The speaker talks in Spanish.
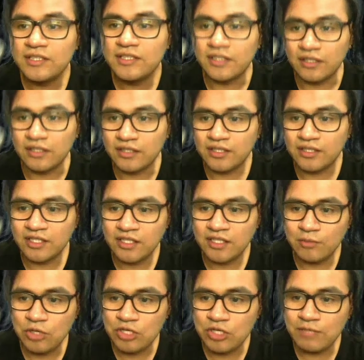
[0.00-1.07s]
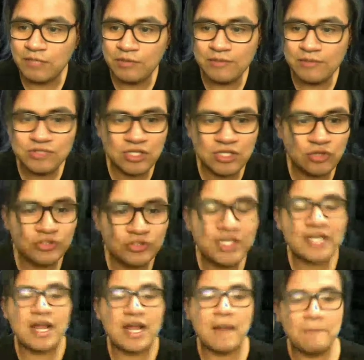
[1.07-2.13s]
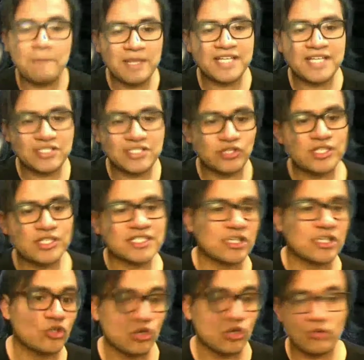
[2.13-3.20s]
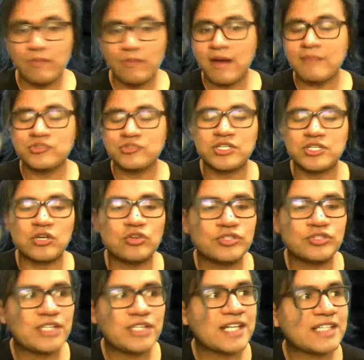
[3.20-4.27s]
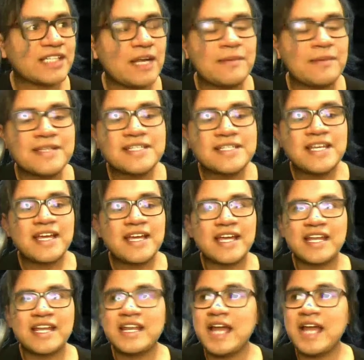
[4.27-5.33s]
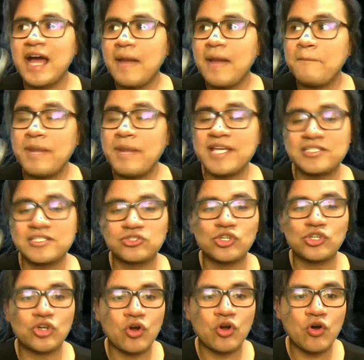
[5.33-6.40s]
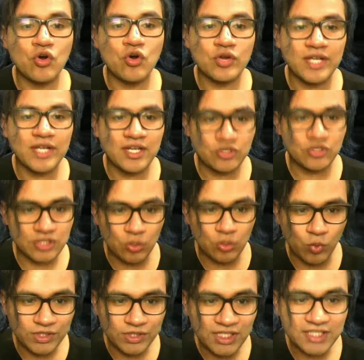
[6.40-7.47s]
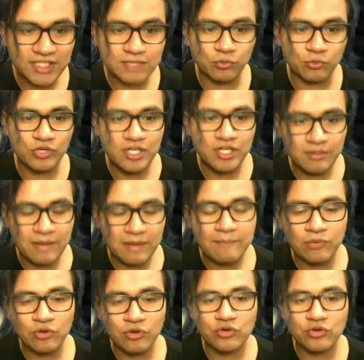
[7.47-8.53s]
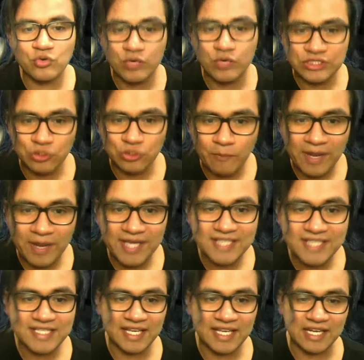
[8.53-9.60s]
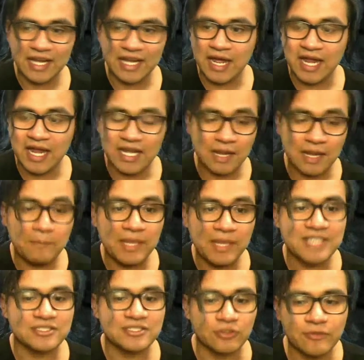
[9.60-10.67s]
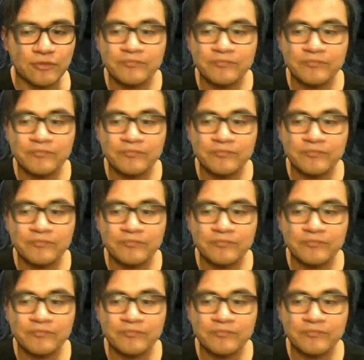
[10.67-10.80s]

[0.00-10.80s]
Eh, bueno, aquí podemos encontrar aplicaciones que no vamos a encontrar tal vez en la Play Store o que no se encuentra disponible por nuestro país en la, en la Play Store.